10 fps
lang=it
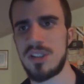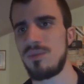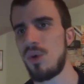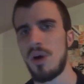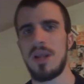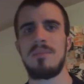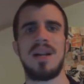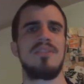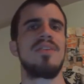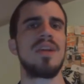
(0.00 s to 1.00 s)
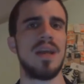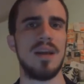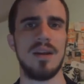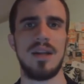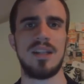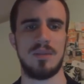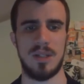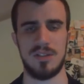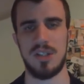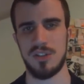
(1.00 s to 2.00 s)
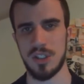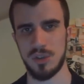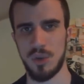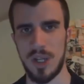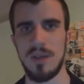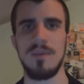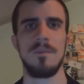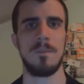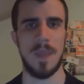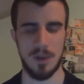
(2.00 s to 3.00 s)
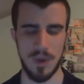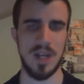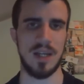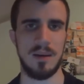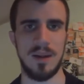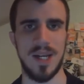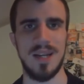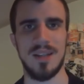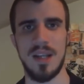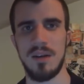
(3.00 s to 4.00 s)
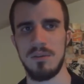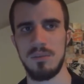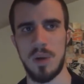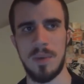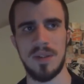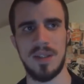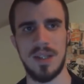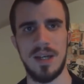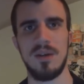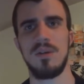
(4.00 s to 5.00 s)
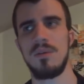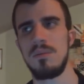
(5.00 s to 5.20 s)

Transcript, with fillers: si vuole, ma alla fine l'interpretazione dei giocatori è quella che rende una partita